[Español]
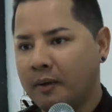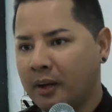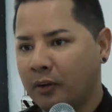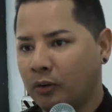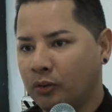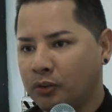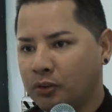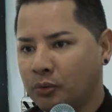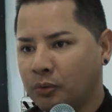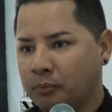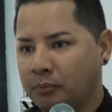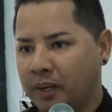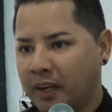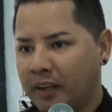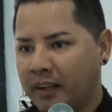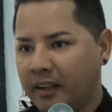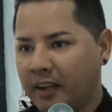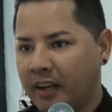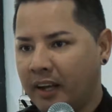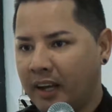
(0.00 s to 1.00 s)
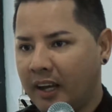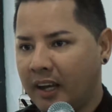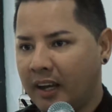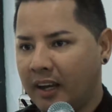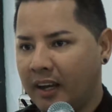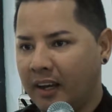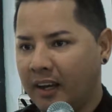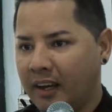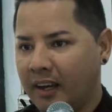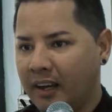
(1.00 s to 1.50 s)
acostumbrada
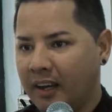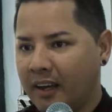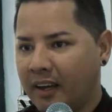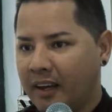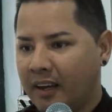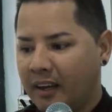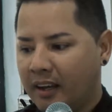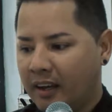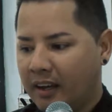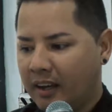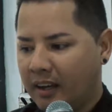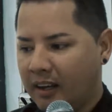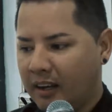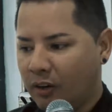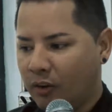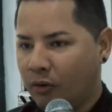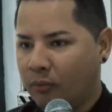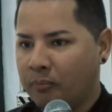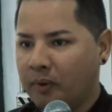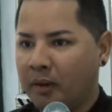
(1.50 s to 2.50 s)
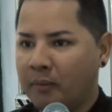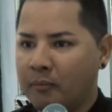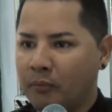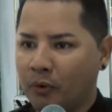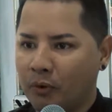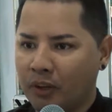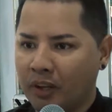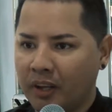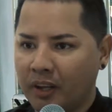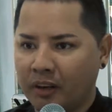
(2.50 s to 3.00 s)
a algo más
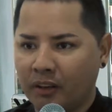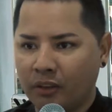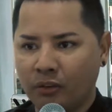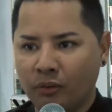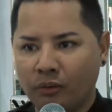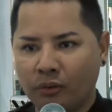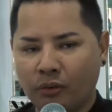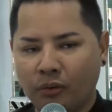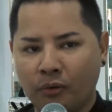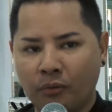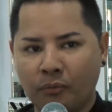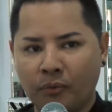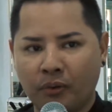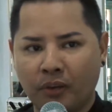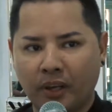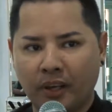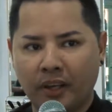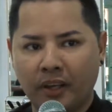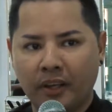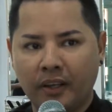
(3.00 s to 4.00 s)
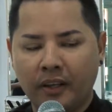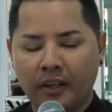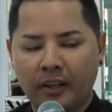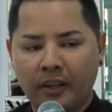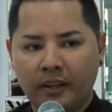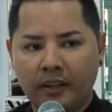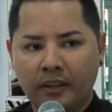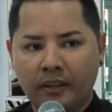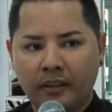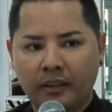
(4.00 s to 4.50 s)
moderno, como que
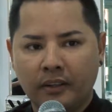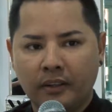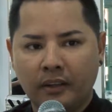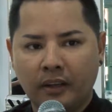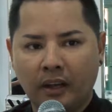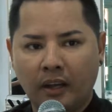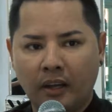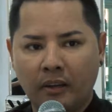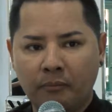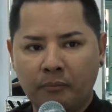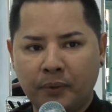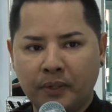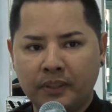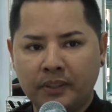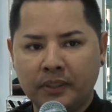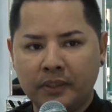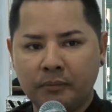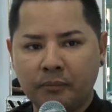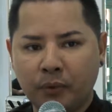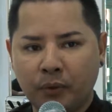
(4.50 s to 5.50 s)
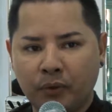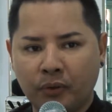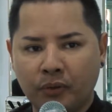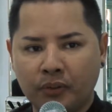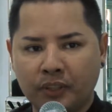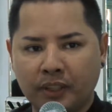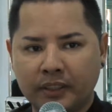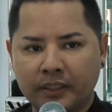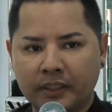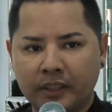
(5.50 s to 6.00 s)
al principio
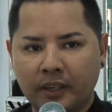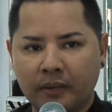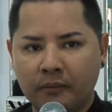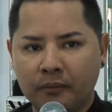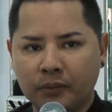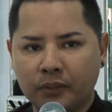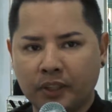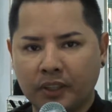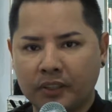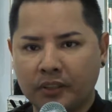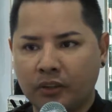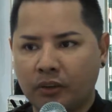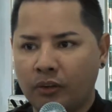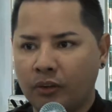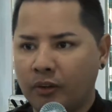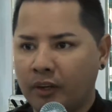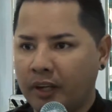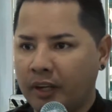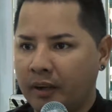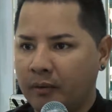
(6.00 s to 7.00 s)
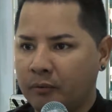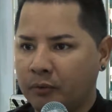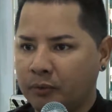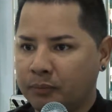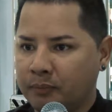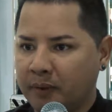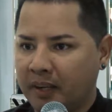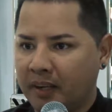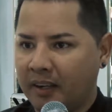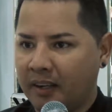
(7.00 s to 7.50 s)
nos decíamos que solo éramos
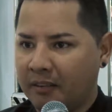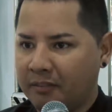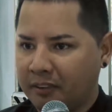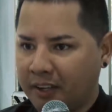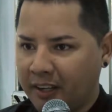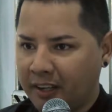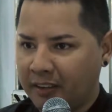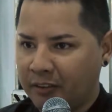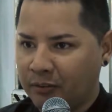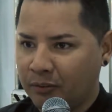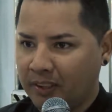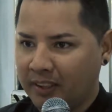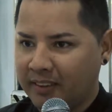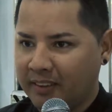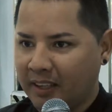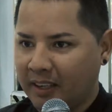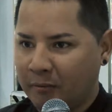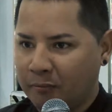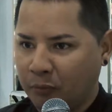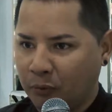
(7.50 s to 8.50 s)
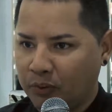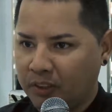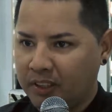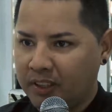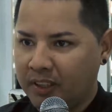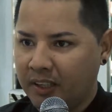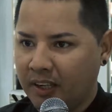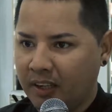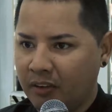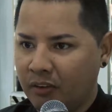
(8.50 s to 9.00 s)
para la farándula
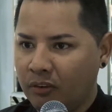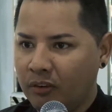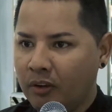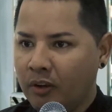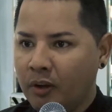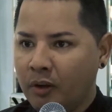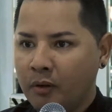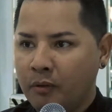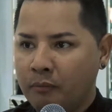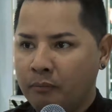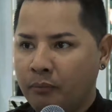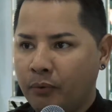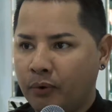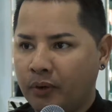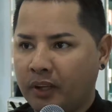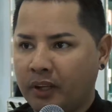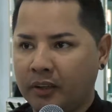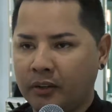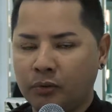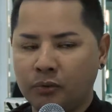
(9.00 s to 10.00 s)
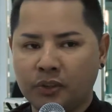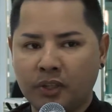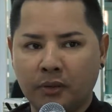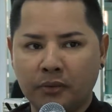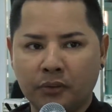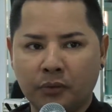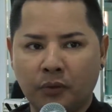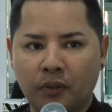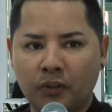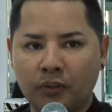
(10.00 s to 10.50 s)
tarapotina, ¿no? Porque tú
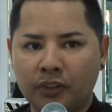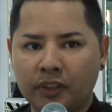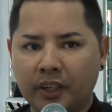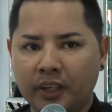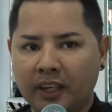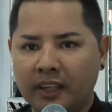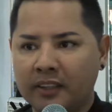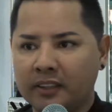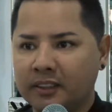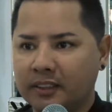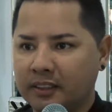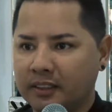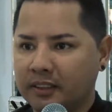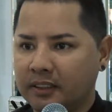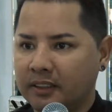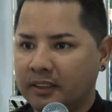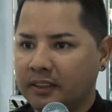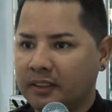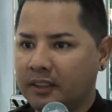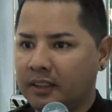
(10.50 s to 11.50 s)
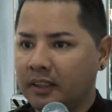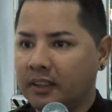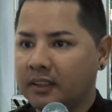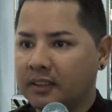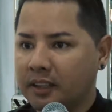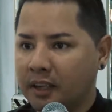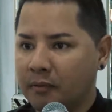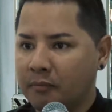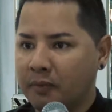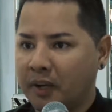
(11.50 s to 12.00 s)
sabes, cuando llegas
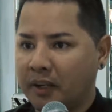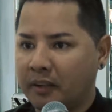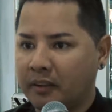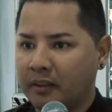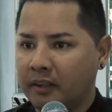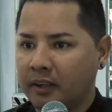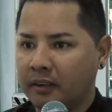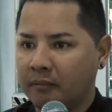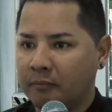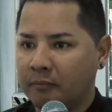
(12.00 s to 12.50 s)
tienes que invertir en